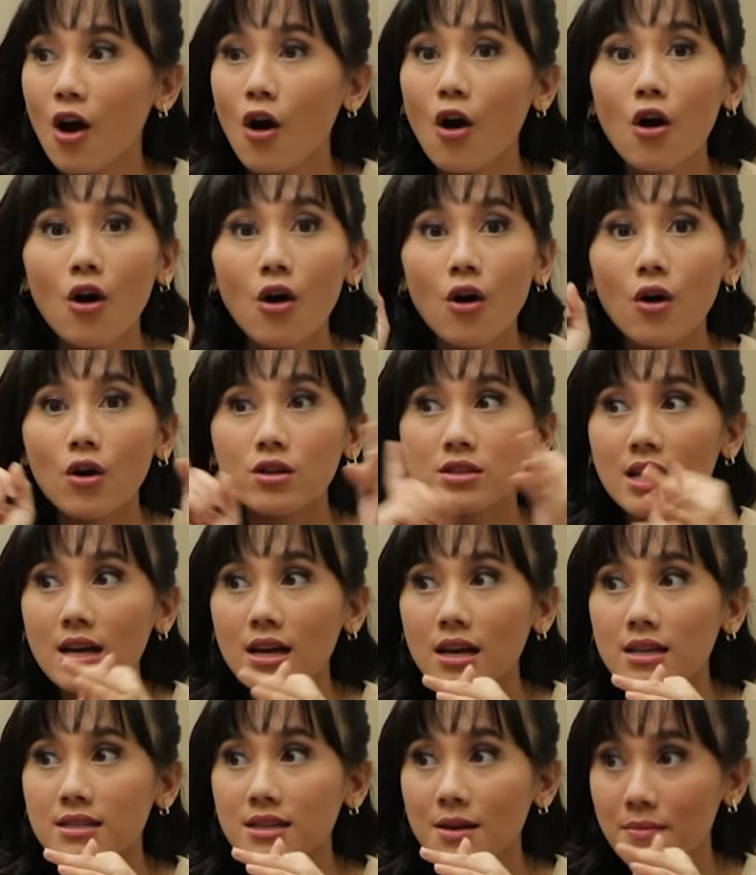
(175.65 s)
kota
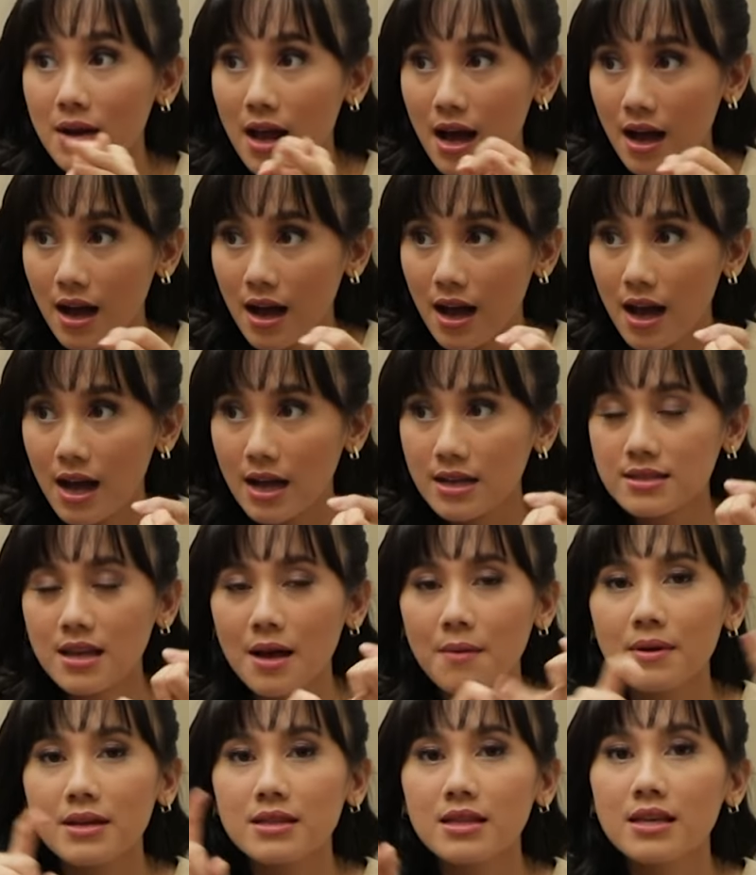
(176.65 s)
Casablanca
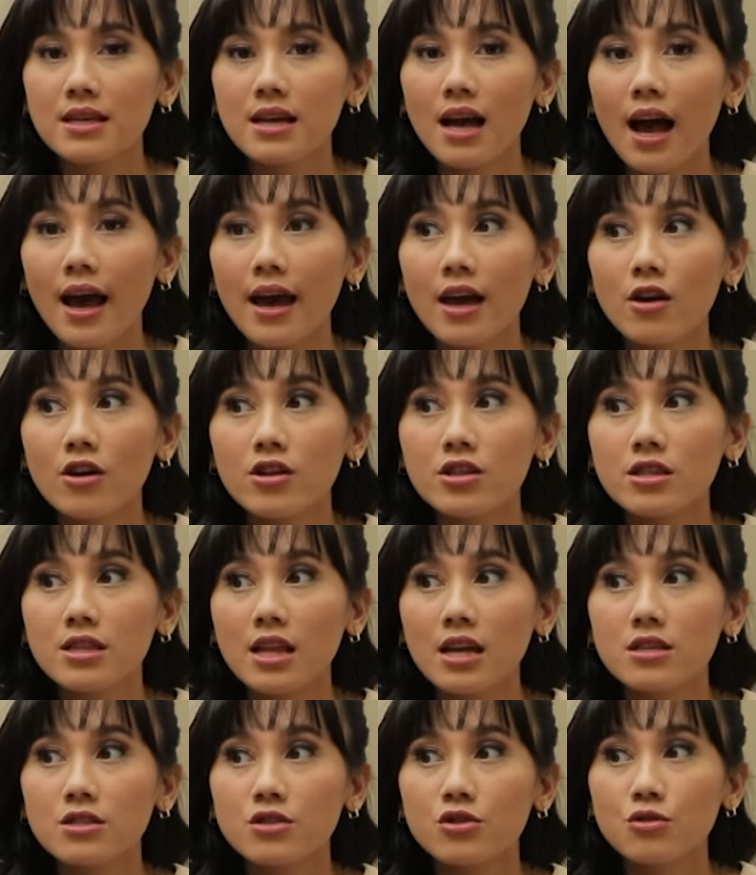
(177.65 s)
sama di Ayon
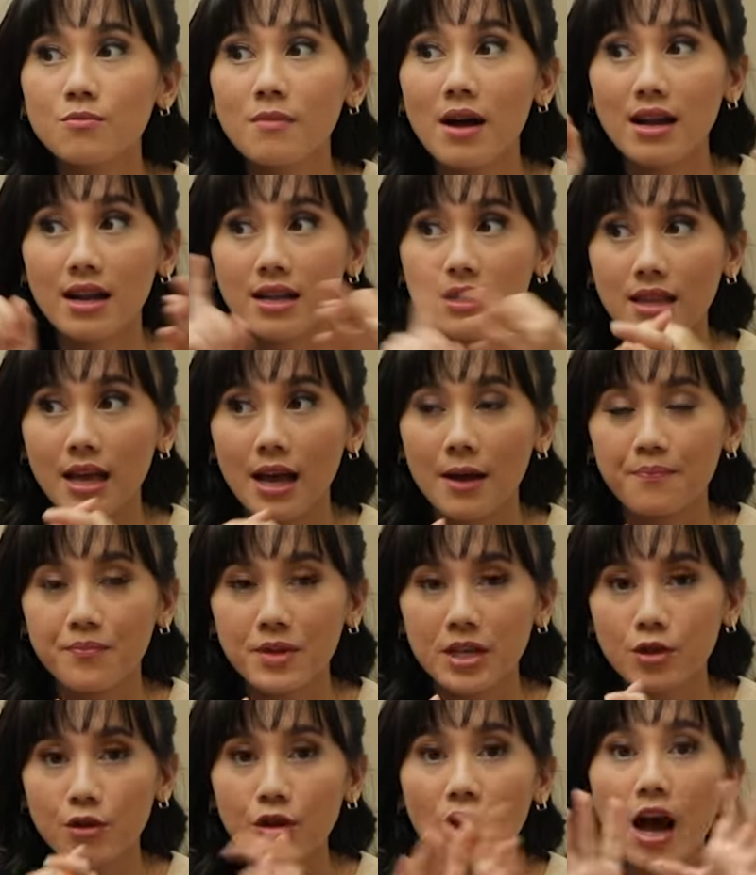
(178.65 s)
Tanjung Barat ya.
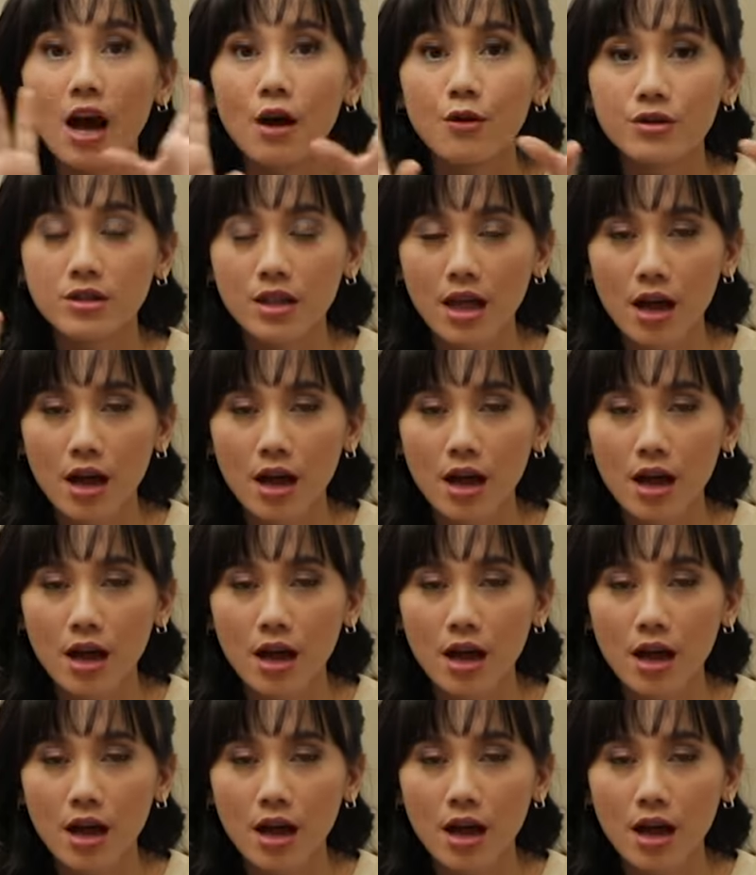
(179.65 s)
Itu yang aku